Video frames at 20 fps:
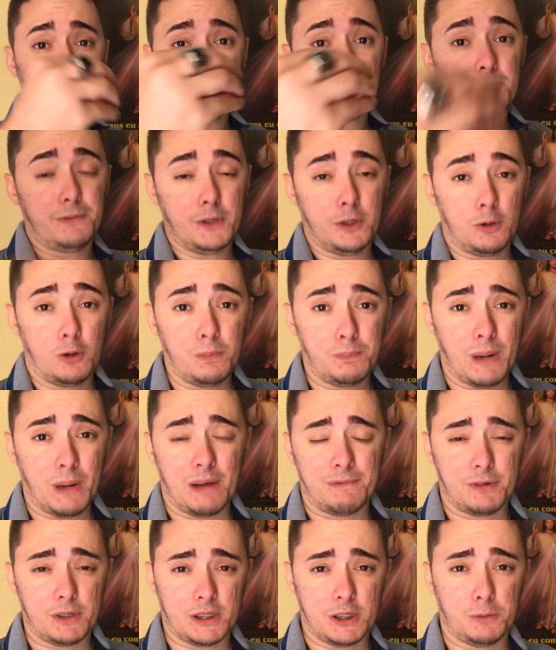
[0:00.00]
enviou para
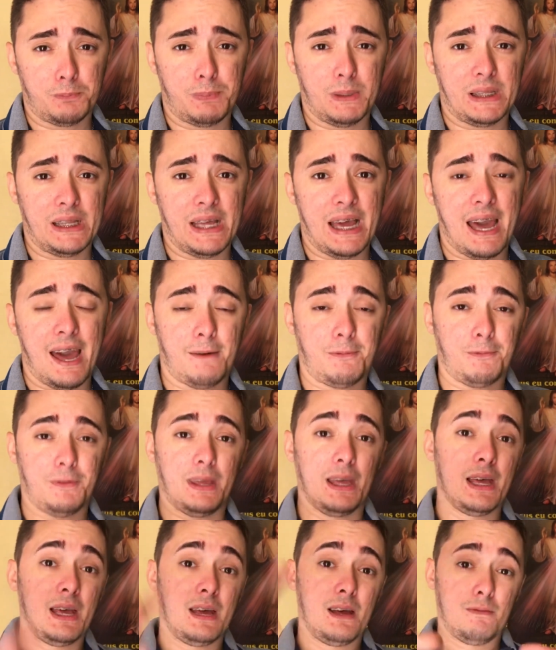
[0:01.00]
você o PDF,
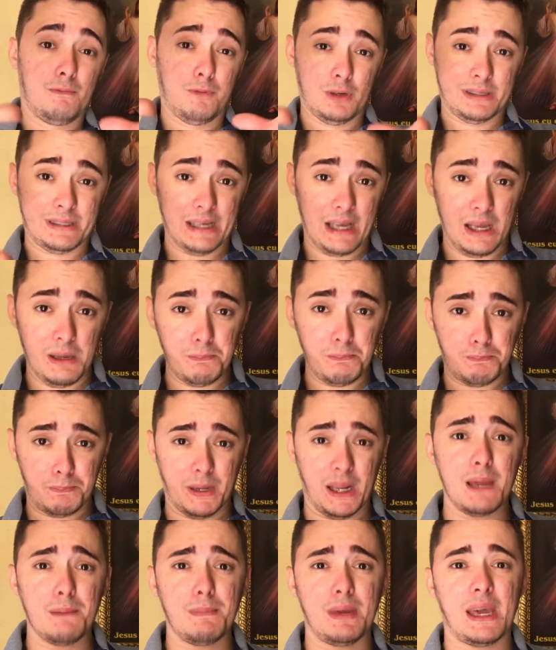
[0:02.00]
você
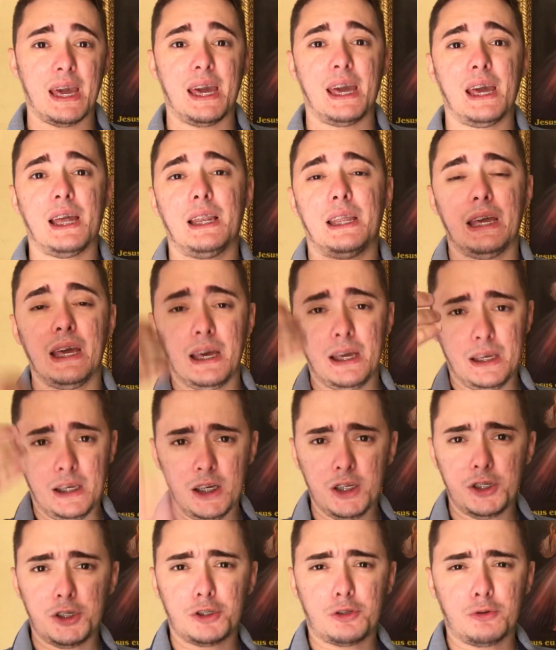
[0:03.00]
imprime ele
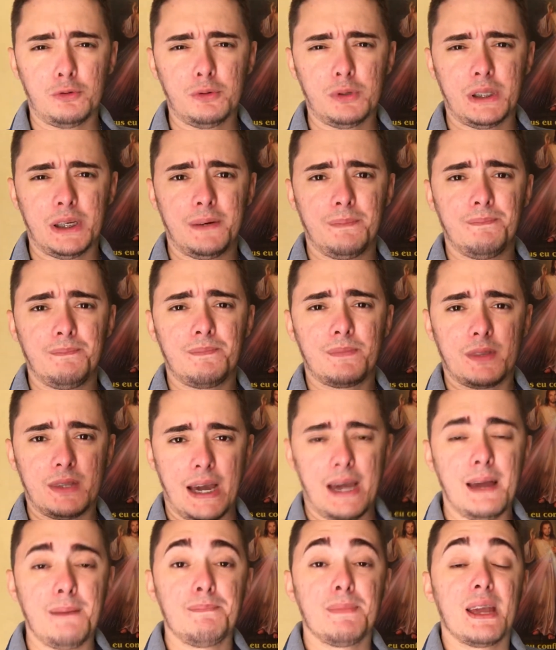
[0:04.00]
e estuda,
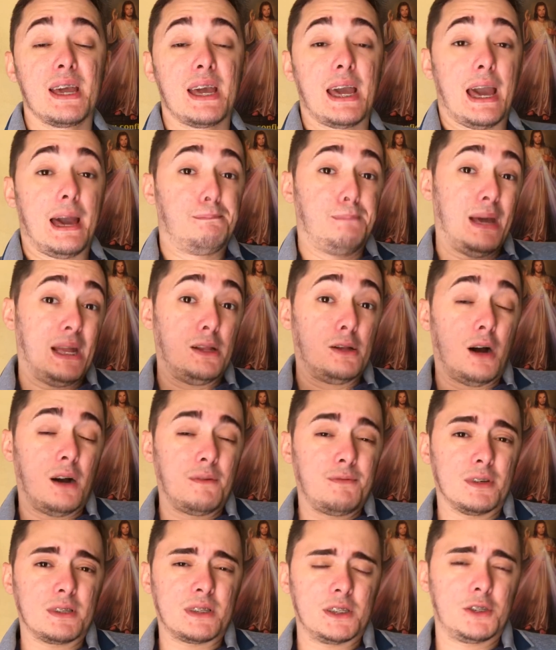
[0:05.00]
né? É melhor
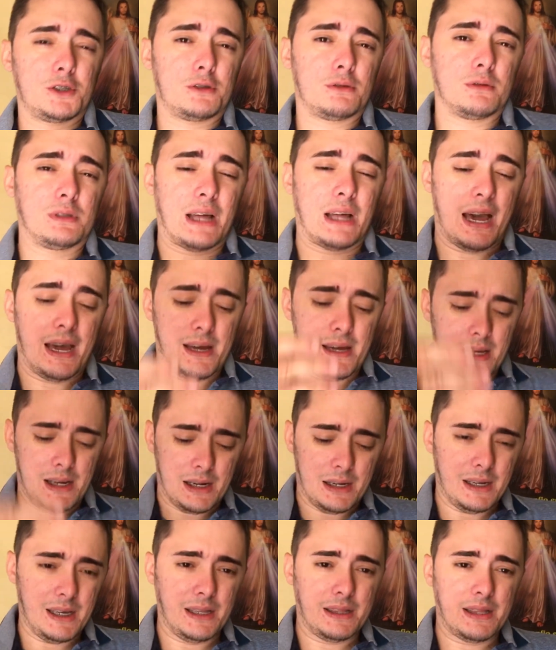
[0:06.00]
você estudar ele
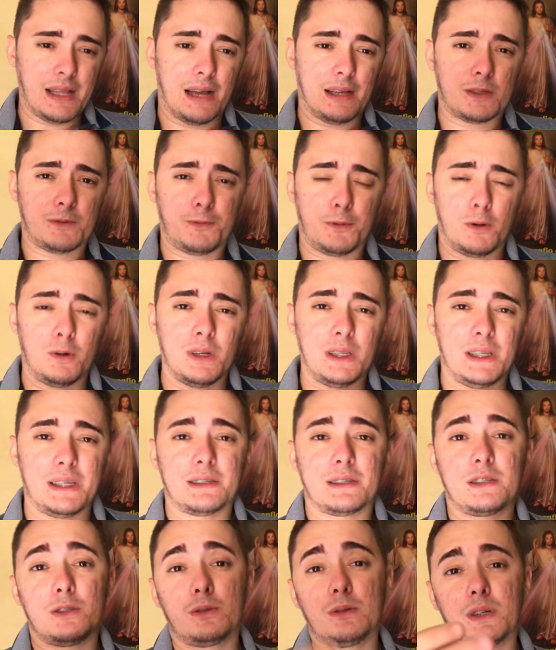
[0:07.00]
ali nas
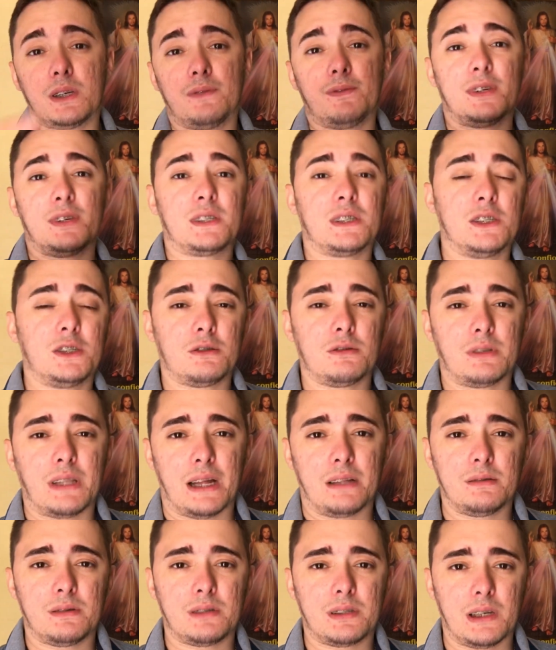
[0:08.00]
folhas do que você
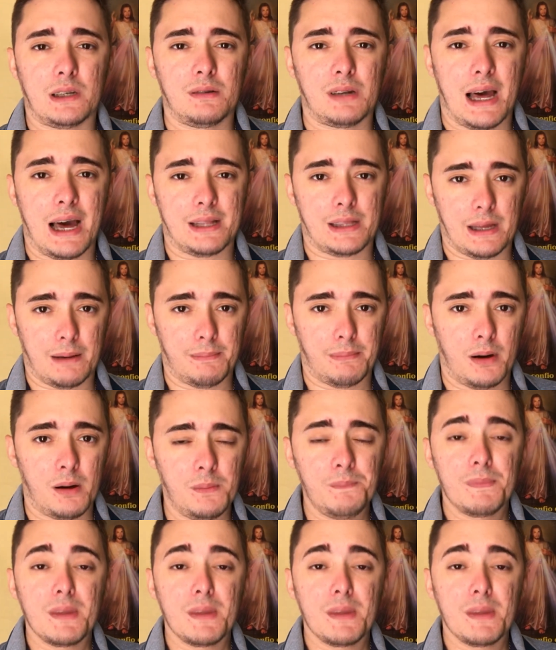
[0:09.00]
estudar no celular, tá bom?